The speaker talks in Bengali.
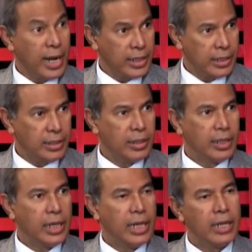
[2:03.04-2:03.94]
মার্কেট
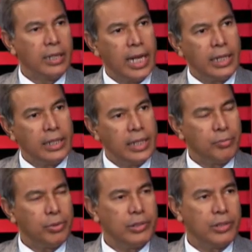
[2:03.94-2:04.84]
এর নাইনটি
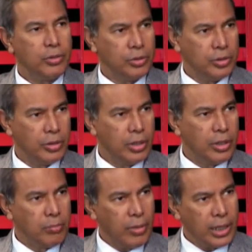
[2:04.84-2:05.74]
এইট পার্সেন্ট ওষুধ
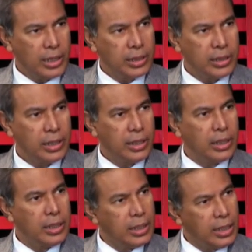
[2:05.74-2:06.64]
বাংলাদেশে
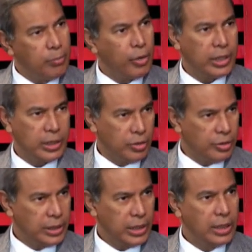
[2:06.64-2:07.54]
নিজেই প্রোডাকশন
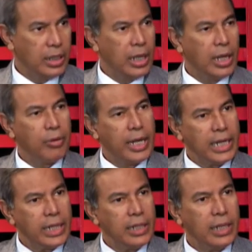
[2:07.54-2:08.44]
হচ্ছে এবং
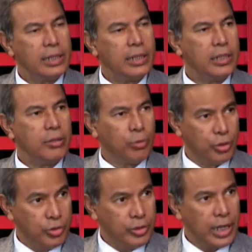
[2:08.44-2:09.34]
এখানকার যে
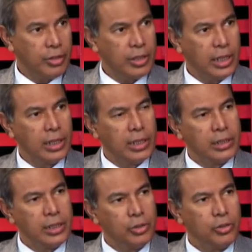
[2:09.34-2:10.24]
প্রস্তুতকারকরা
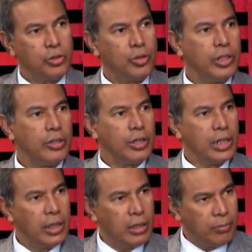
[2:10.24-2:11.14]
সেই ওষুধ তৈরি
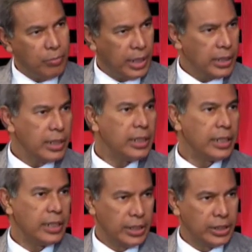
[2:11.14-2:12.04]
করে বাজারে
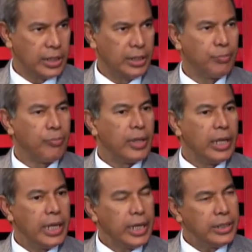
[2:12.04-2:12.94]
এটা দিচ্ছে
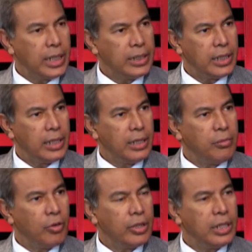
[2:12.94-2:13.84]
এই সাথে
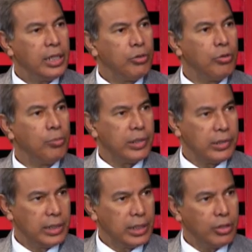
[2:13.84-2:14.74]
অনলি টু
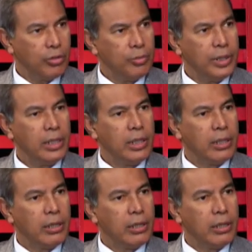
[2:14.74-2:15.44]
পার্সেন্ট যেটা খুবই